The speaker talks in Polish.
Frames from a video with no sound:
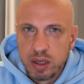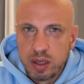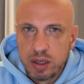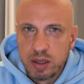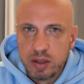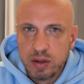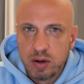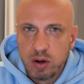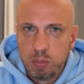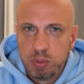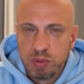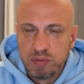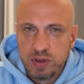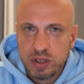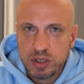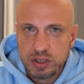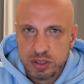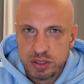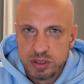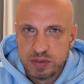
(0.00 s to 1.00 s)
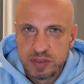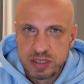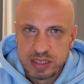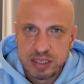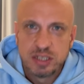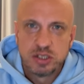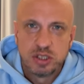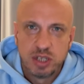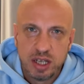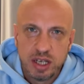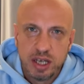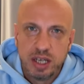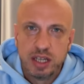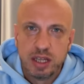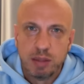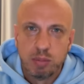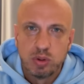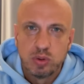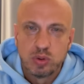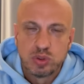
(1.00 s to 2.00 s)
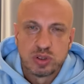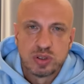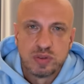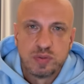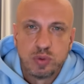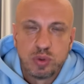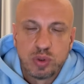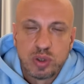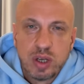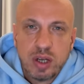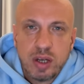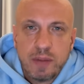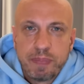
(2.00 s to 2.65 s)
e, opowieści w zasadzie legitne, bo to już z dwóch